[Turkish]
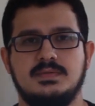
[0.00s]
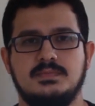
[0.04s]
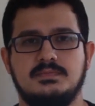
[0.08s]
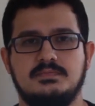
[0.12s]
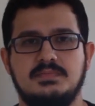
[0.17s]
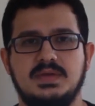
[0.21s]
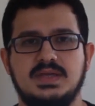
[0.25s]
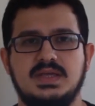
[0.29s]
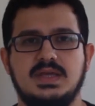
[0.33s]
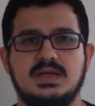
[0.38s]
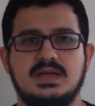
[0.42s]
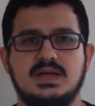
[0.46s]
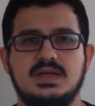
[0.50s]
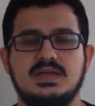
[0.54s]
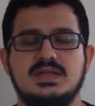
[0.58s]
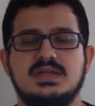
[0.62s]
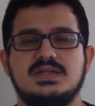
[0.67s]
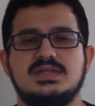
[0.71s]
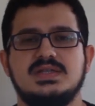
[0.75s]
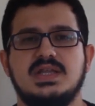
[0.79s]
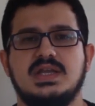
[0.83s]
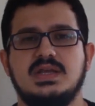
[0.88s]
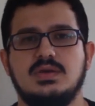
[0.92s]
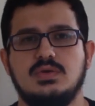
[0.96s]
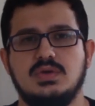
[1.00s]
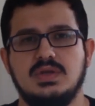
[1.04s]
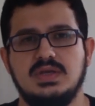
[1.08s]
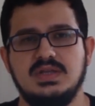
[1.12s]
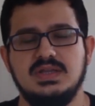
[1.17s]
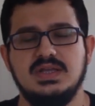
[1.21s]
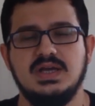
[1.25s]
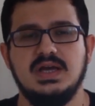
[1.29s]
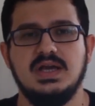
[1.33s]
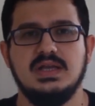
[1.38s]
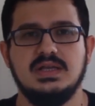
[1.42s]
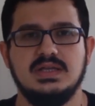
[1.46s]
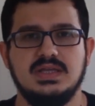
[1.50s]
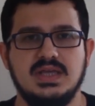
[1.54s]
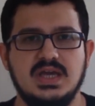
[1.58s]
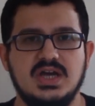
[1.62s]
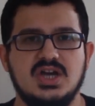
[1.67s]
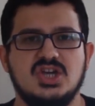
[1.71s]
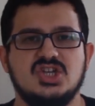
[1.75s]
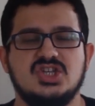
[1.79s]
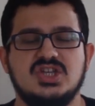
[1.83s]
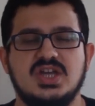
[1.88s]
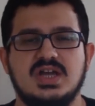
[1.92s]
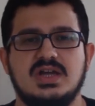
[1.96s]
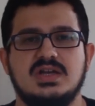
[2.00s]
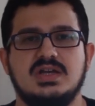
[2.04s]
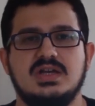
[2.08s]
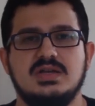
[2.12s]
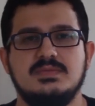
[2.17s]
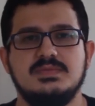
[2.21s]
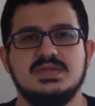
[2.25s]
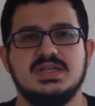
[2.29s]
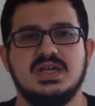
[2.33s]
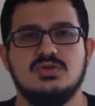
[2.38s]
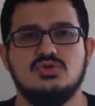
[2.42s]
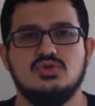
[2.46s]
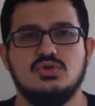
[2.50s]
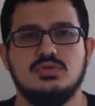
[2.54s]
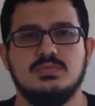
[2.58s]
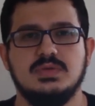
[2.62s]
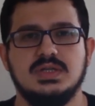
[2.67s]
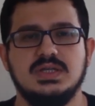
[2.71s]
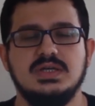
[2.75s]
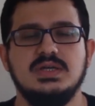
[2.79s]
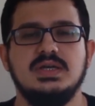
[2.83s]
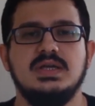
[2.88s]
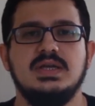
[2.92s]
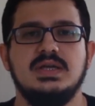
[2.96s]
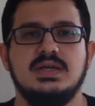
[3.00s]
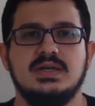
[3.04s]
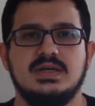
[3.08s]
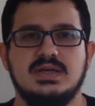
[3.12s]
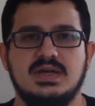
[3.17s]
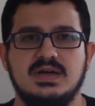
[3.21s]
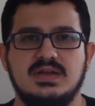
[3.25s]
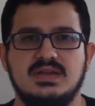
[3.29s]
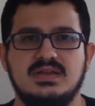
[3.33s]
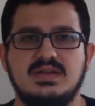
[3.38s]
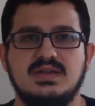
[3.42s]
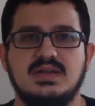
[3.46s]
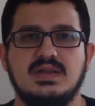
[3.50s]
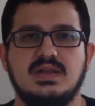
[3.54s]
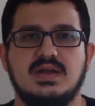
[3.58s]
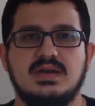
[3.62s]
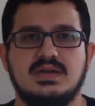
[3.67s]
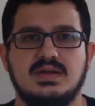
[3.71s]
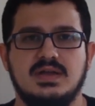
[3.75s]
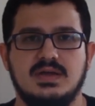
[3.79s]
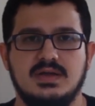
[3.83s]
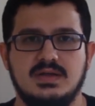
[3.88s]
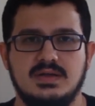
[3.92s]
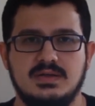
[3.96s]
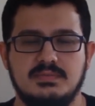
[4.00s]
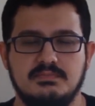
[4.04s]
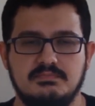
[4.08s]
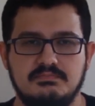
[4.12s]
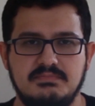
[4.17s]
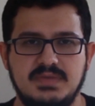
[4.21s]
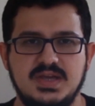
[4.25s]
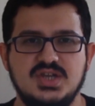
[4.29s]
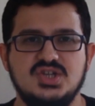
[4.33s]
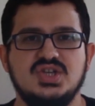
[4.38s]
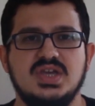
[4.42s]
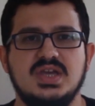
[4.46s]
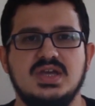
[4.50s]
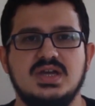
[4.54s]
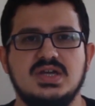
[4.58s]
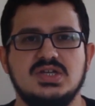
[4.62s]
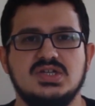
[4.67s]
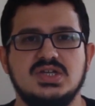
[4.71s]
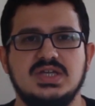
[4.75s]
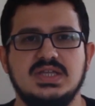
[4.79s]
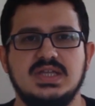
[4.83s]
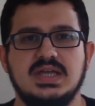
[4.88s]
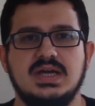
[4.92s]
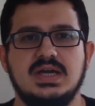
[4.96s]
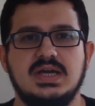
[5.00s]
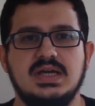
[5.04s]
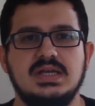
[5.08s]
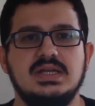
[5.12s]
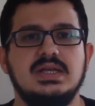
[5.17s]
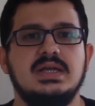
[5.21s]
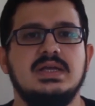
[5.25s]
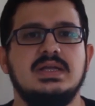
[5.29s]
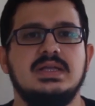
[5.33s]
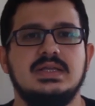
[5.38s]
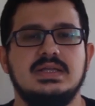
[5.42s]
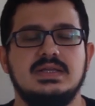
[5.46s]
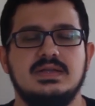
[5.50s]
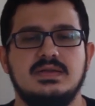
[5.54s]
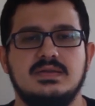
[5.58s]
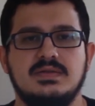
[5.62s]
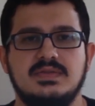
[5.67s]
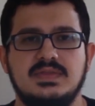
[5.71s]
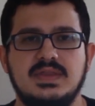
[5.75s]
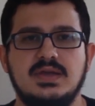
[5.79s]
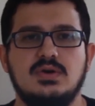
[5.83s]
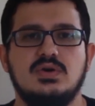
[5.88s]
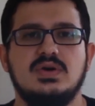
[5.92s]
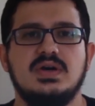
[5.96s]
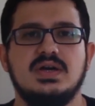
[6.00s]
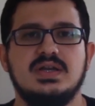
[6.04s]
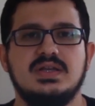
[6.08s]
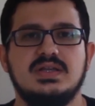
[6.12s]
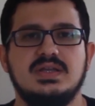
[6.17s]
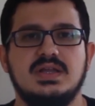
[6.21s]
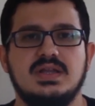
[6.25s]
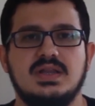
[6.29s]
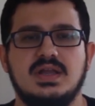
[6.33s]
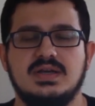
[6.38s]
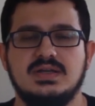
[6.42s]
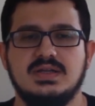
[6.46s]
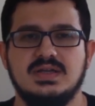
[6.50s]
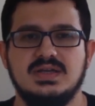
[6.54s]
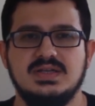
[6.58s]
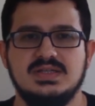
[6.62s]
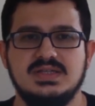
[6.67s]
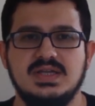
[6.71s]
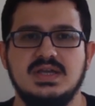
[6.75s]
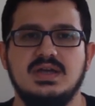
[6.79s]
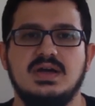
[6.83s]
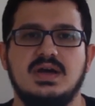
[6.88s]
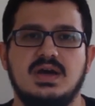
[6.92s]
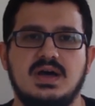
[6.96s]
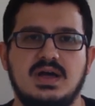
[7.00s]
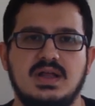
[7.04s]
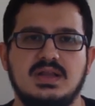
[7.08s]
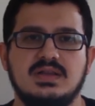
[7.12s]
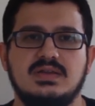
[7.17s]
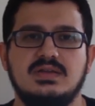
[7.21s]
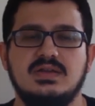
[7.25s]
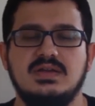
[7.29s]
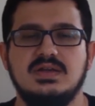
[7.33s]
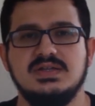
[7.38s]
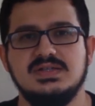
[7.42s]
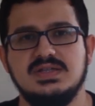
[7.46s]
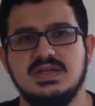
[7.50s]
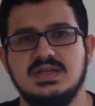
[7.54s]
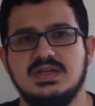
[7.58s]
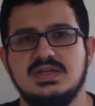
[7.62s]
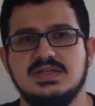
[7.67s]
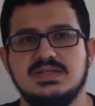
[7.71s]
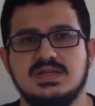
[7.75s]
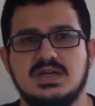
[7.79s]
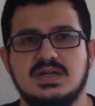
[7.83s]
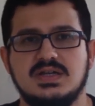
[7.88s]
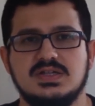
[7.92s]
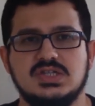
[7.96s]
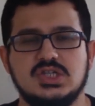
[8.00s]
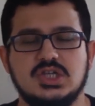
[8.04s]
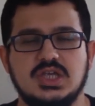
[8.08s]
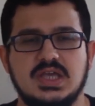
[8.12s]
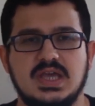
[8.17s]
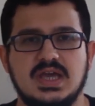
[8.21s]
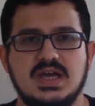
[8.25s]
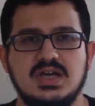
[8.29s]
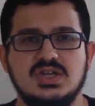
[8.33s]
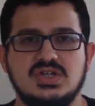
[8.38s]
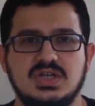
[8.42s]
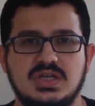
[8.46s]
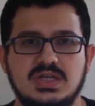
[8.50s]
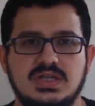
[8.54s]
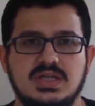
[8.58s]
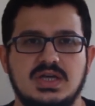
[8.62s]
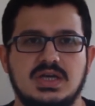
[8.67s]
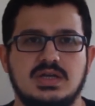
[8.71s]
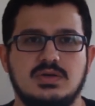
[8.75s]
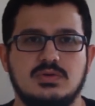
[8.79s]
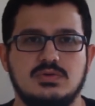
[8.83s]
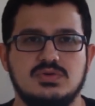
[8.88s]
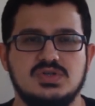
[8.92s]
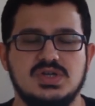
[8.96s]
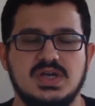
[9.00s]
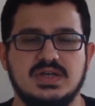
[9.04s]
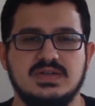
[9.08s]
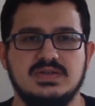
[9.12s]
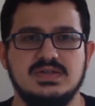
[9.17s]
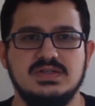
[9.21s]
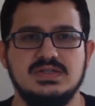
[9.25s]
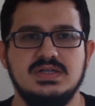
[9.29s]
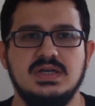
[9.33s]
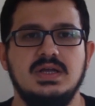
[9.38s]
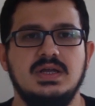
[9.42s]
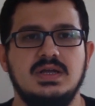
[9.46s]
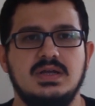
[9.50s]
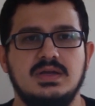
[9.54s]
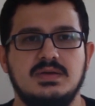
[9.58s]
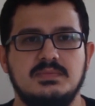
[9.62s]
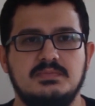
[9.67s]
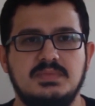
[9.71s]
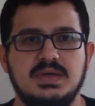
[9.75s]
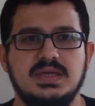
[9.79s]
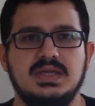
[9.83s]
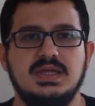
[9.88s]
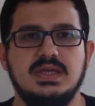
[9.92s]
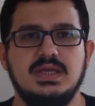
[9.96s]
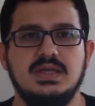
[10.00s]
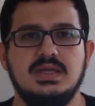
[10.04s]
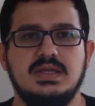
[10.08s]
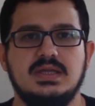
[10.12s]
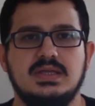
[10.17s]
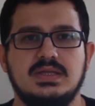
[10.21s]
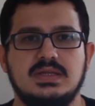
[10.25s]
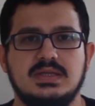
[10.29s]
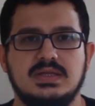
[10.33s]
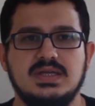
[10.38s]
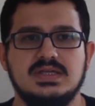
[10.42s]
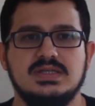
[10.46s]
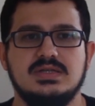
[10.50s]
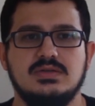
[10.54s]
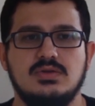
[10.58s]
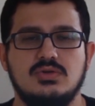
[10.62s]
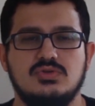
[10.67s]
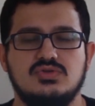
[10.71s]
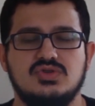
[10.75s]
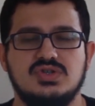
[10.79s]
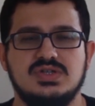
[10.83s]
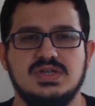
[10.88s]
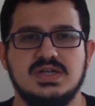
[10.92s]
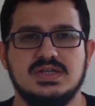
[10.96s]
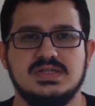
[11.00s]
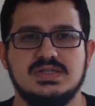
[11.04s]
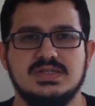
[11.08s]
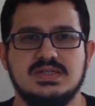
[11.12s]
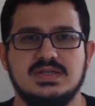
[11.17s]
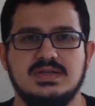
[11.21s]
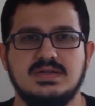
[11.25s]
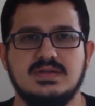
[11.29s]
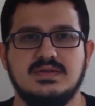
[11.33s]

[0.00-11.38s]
Peki karideslere göre ideal GH değerlerimiz kaç olmalı? Karidinalarda 5 GH ideal, neokaridinalarda ise 6 ile 8 arası GH ideal olacaktır. Peki nasıl ölçeceğiz?